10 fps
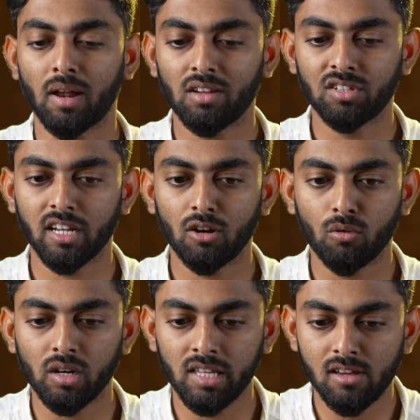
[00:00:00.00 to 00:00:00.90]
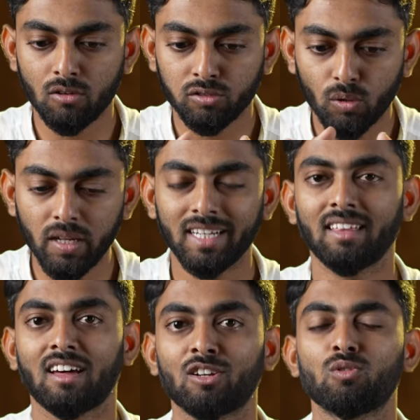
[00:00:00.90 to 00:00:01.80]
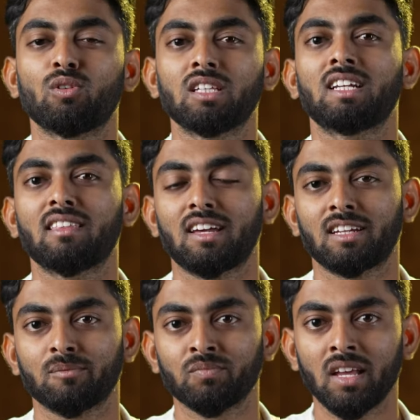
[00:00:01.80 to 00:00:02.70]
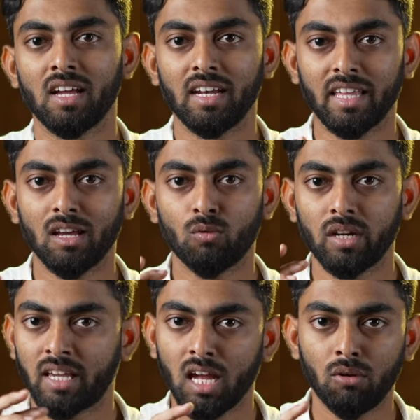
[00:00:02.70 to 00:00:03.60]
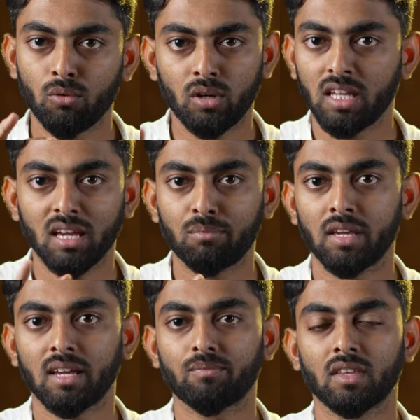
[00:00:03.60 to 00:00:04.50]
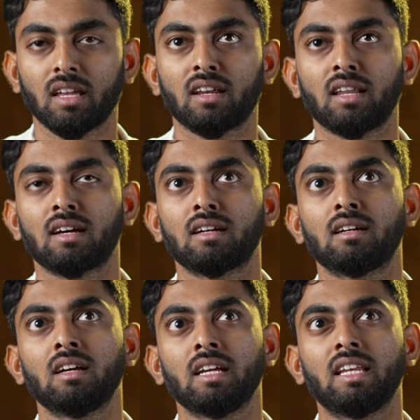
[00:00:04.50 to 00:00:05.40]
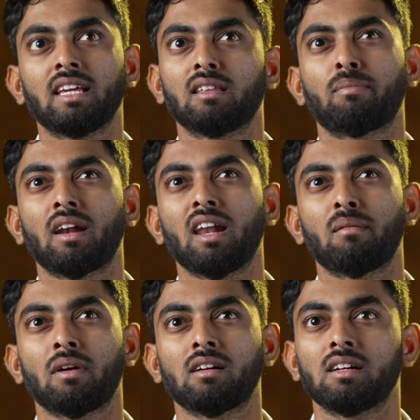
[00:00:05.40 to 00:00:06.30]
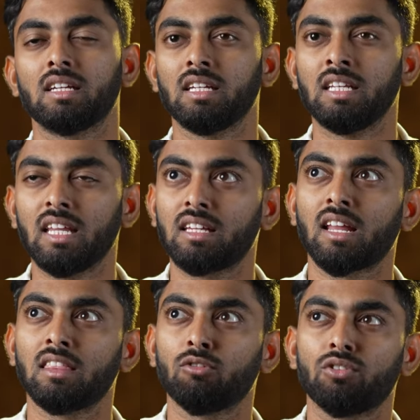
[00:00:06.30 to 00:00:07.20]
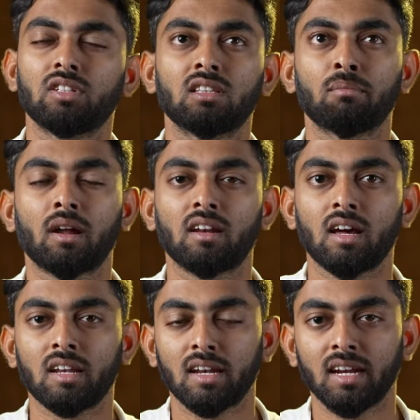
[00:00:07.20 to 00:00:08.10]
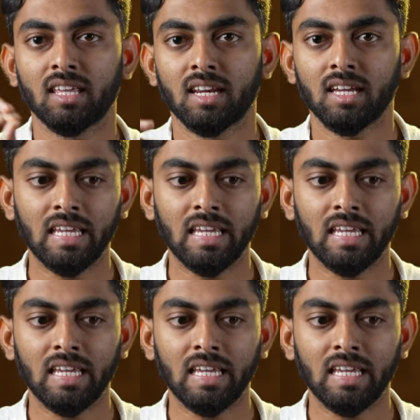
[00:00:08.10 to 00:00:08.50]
பல விஷயங்களை உங்களுக்கு இங்கே சொல்லிக்கிட்டே தான் இருக்குது கொடுத்துக்கிட்டே தான் இருக்குது நீங்கள் ஒரு கேள்வி ஒன்று கேட்பீங்க என்னென்னா இன்றைக்கி இதை பண்ணலாமா இன்றைக்கி நான் இந்த ஒரு விஷயத்த பண்ணலான்னு நான் நினைக்கிறேன்